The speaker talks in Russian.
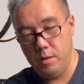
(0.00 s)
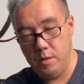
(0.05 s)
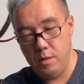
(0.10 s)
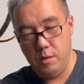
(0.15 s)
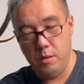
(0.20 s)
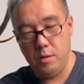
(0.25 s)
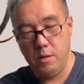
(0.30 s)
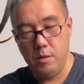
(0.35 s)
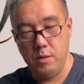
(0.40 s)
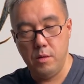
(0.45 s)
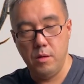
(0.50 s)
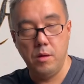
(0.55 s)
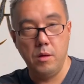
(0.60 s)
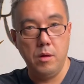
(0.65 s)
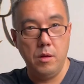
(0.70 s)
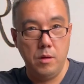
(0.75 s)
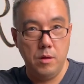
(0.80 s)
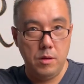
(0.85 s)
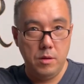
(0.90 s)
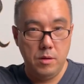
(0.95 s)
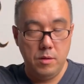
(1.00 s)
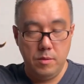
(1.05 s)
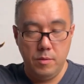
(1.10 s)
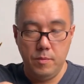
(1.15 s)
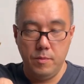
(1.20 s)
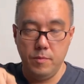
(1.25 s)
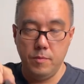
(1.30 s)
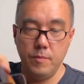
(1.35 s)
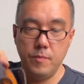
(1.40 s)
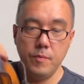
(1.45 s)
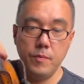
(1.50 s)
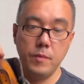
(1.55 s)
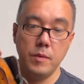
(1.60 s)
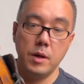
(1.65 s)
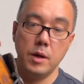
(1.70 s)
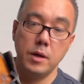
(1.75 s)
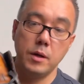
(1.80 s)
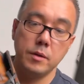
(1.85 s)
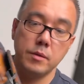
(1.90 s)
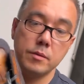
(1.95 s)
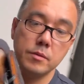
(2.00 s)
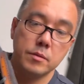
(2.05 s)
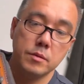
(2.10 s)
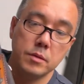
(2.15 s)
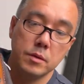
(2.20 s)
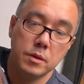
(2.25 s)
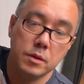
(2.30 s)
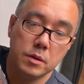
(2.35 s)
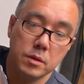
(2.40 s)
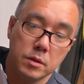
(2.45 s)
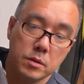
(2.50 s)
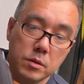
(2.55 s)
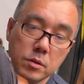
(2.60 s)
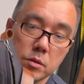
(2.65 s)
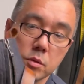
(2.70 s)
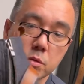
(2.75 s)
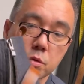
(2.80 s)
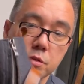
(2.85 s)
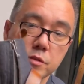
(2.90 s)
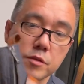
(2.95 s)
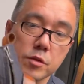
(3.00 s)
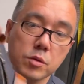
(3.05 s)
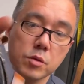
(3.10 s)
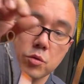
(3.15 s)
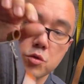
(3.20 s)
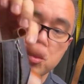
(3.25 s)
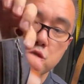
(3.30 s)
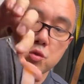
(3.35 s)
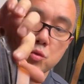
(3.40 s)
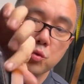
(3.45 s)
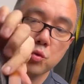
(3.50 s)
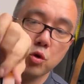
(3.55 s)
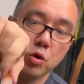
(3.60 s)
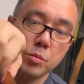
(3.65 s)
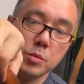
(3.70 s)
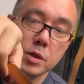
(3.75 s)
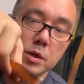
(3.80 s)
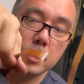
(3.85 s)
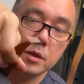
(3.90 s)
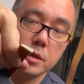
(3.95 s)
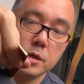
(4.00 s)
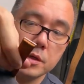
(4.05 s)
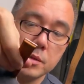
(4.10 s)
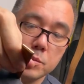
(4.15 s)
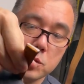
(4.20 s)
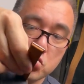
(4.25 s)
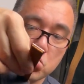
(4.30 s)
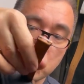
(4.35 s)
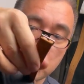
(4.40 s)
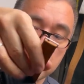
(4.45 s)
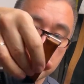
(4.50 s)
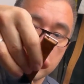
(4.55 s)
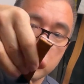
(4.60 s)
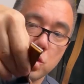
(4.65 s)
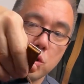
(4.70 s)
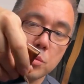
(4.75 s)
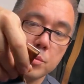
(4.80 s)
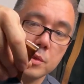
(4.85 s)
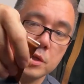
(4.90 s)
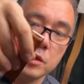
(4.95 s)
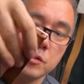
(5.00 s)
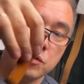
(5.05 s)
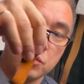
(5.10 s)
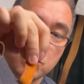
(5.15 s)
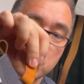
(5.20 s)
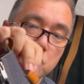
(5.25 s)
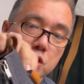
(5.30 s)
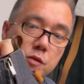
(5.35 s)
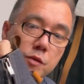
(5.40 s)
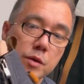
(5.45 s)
Цвет, цвет какой, да? Да. Ну, то есть это очень удобно. Ремешок съемный, его можно